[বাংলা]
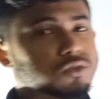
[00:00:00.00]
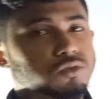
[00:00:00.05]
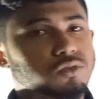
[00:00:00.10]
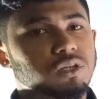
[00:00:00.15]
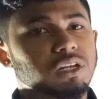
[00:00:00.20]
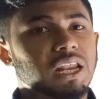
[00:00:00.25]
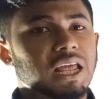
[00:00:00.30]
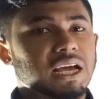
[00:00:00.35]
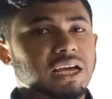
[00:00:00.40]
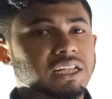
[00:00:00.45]

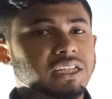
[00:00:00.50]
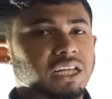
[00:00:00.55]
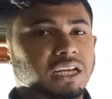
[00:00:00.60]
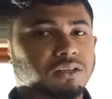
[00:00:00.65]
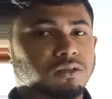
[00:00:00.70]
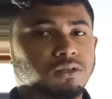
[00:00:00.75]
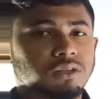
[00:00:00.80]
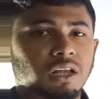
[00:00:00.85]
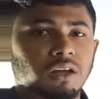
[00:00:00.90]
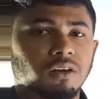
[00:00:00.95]
যদি লেখা
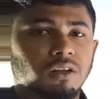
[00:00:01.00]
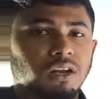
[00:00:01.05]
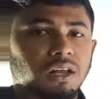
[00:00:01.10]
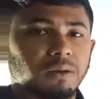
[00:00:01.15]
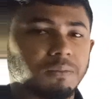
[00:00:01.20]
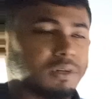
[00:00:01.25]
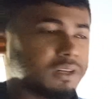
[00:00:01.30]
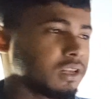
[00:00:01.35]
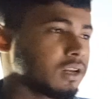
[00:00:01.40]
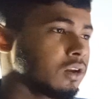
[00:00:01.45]
থাকতো তাহলে
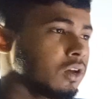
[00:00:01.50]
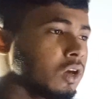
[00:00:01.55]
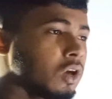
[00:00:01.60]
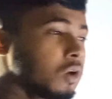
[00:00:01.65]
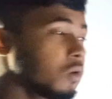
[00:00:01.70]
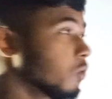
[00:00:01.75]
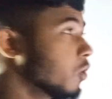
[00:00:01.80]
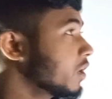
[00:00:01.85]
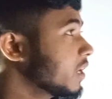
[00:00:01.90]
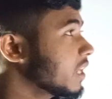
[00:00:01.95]
আমাদের
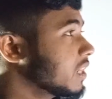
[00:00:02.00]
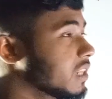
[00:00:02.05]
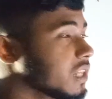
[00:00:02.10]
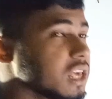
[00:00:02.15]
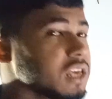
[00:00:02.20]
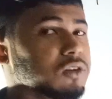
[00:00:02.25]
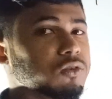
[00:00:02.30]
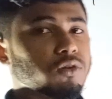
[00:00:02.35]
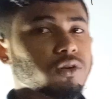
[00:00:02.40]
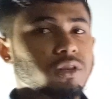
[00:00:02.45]
ওইটা
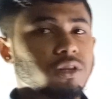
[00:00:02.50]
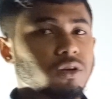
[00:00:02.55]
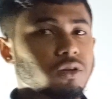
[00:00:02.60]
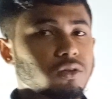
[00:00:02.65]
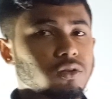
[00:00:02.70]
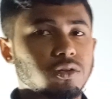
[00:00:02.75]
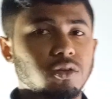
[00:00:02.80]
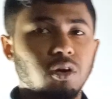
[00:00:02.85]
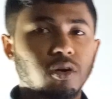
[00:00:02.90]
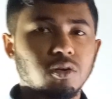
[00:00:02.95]
দিয়েই করতে
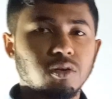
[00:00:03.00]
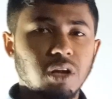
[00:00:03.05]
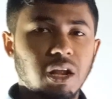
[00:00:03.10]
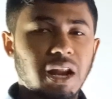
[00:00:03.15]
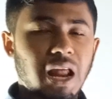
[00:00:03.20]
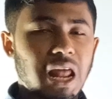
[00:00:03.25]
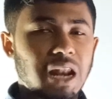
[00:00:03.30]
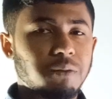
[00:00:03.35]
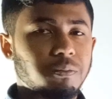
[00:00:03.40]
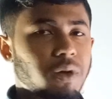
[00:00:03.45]
হতো তখন
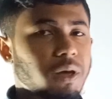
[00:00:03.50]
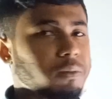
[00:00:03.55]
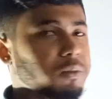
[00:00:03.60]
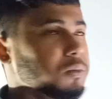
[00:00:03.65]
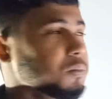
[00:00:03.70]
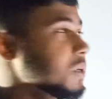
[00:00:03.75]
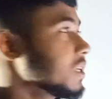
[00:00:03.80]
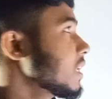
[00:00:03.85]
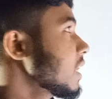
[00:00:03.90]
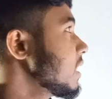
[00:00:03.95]
আর আলফা এবং
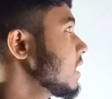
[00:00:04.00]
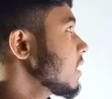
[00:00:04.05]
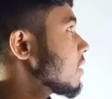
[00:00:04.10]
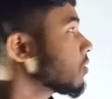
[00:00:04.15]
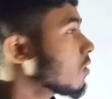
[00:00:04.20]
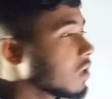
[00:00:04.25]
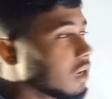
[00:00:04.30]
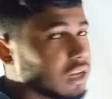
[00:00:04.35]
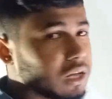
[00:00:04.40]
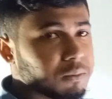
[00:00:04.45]
বিটা দিয়ে
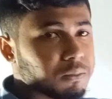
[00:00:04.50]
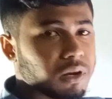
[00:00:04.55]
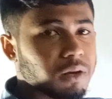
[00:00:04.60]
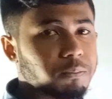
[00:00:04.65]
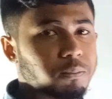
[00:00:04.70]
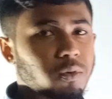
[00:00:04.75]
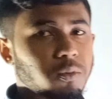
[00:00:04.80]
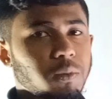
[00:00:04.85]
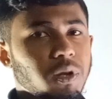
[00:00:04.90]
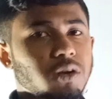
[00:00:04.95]
করলে আমরা
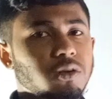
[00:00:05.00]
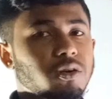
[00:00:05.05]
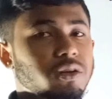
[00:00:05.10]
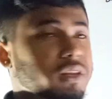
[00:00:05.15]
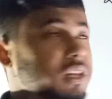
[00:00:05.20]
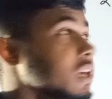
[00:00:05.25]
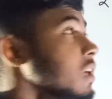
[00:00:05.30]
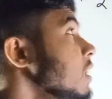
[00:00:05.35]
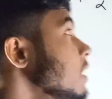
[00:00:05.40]
প্রমাণ করতে